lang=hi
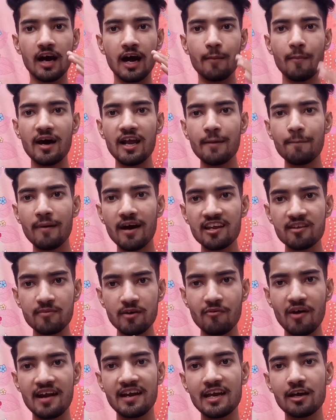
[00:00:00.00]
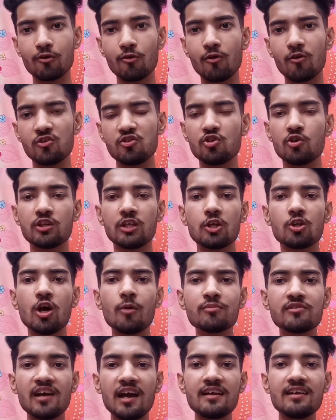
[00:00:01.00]
हमारे पास भी वह टेक्नोलॉजी होती
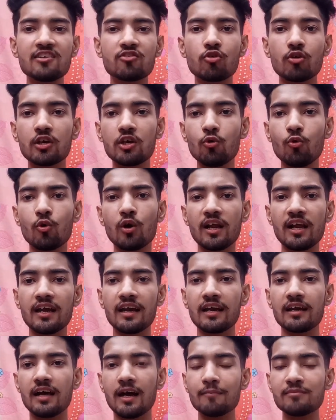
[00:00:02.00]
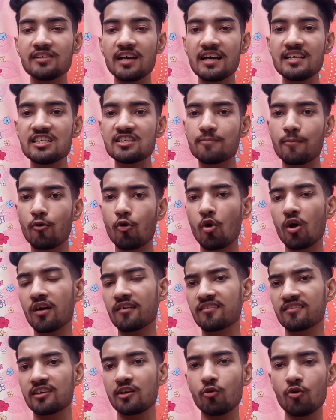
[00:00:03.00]
तो हम चाइनीज़ को क्यों करेंगे हम चाइनीज़
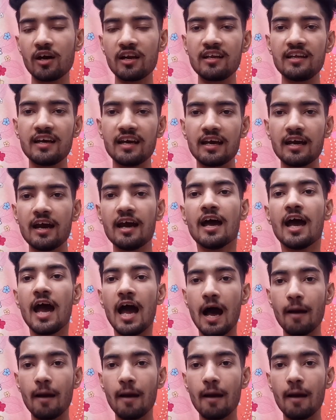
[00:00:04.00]
प्रोडक्ट क्यों खरीदेंगे